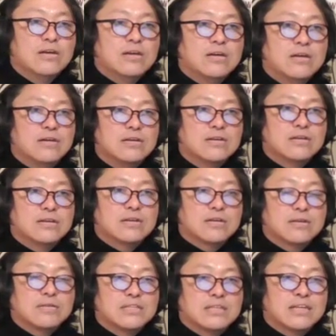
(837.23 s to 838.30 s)

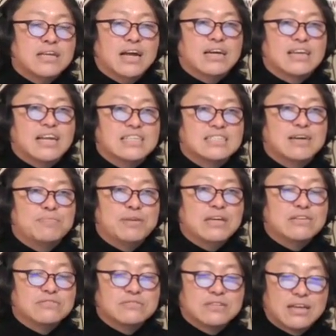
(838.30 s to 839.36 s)
えー、キラキラした
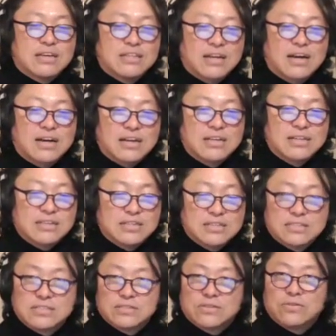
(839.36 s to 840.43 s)
B 級的な
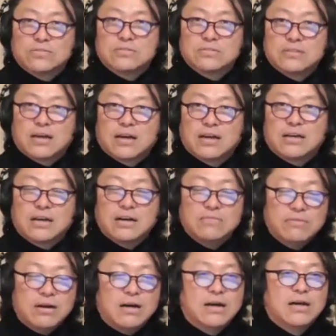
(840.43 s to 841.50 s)
世界
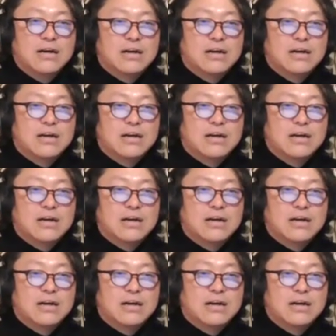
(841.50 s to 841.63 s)
観は